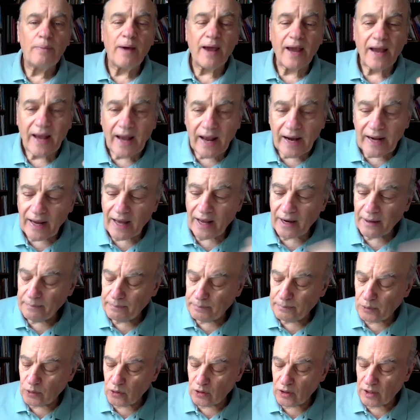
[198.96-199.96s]
va a escalar
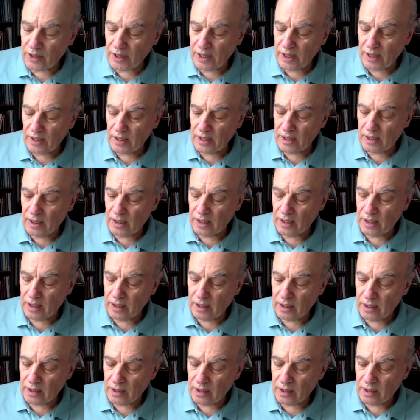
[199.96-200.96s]
porque
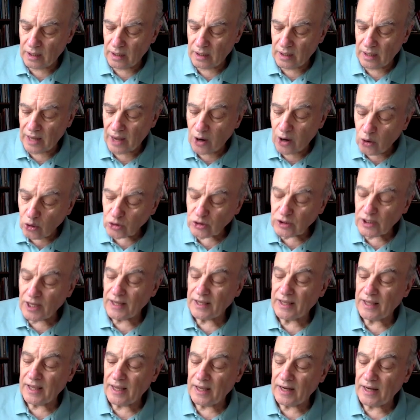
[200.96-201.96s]
eh, la OTAN
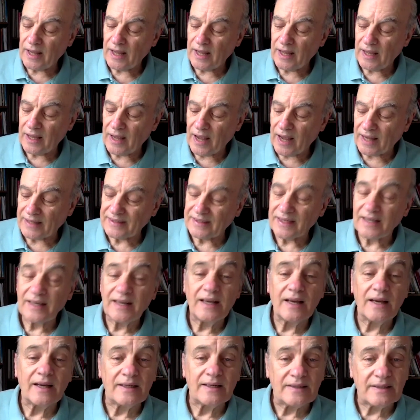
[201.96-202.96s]
quiere hacer
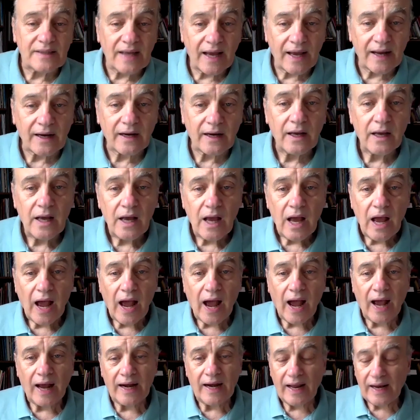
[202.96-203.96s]
ingresar
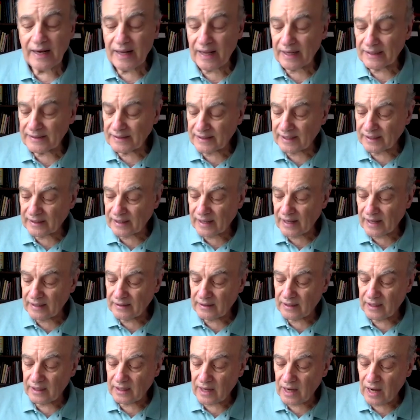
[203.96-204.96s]
a la Alianza
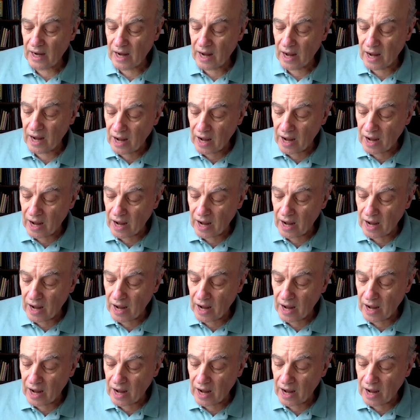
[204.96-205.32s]
Atlántica,